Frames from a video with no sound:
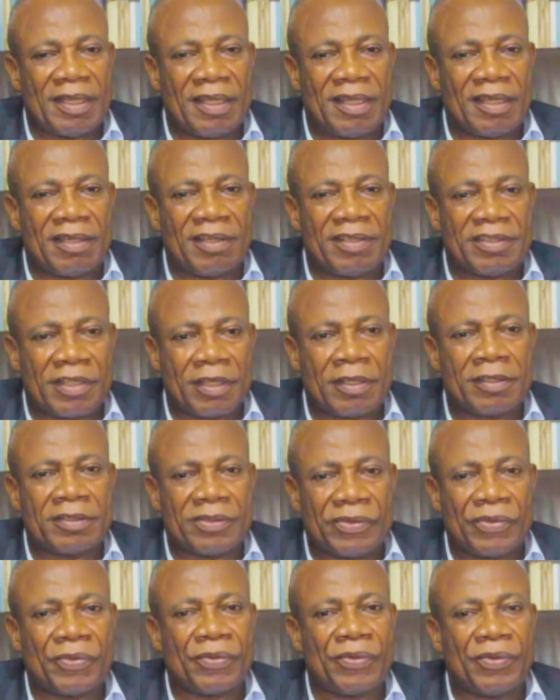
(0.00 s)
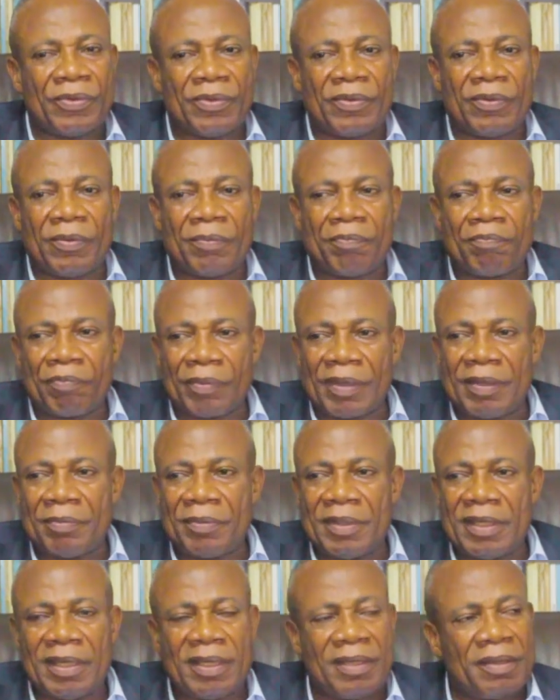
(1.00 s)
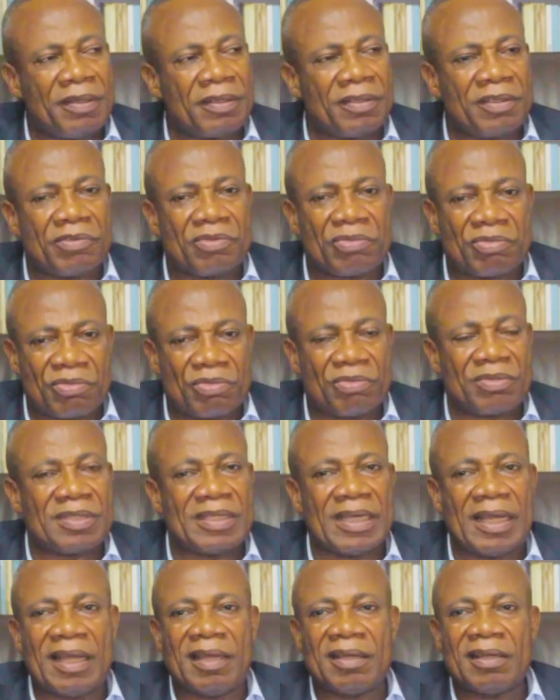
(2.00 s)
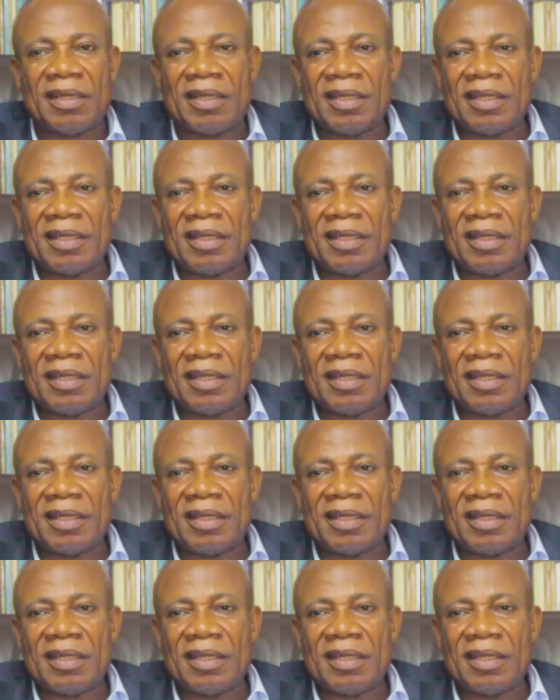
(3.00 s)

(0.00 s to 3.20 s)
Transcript: Et j'ai dit que le premier soutien